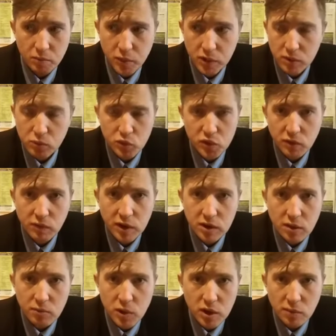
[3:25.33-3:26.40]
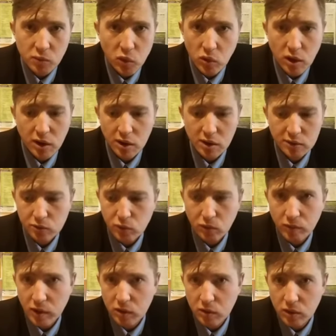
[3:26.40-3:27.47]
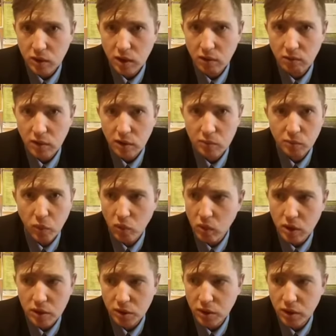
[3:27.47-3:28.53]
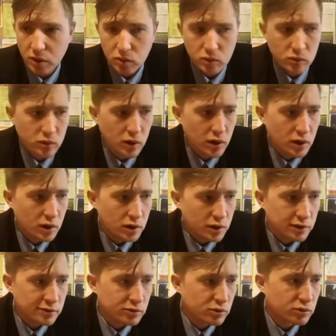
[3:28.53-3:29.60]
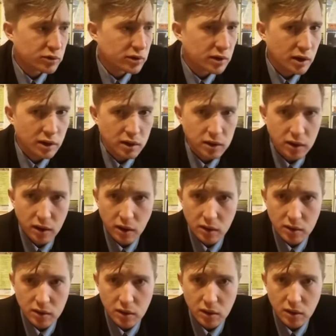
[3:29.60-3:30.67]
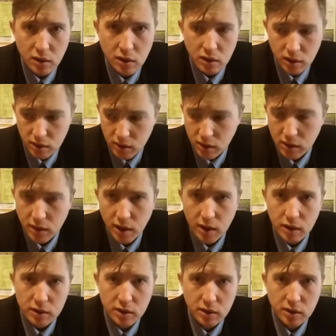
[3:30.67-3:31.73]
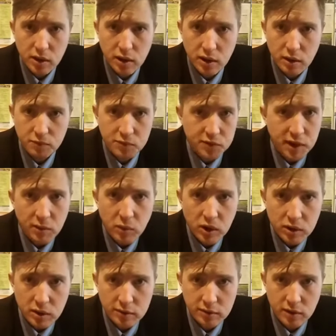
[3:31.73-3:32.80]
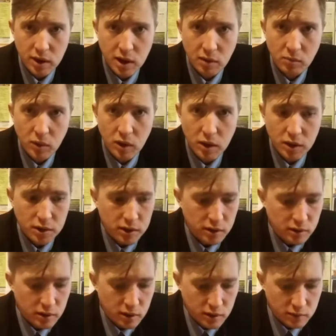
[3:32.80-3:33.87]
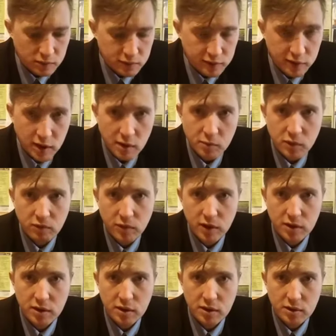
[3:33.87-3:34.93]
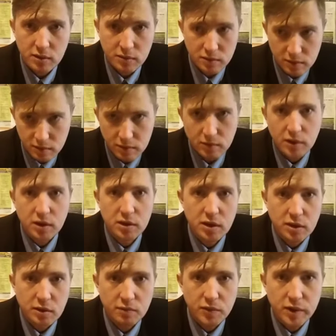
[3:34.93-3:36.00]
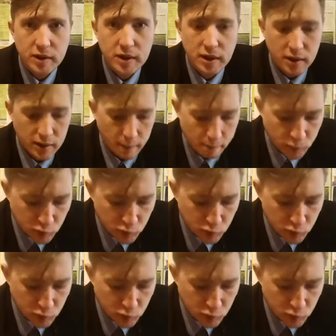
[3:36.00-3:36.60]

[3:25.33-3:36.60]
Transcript: Потому что в этом мире много голосов, которые говорят, Бога нету, Иисус это легенда и так далее, и так далее. Все мы это знаем и все мы в это когда-то вникали.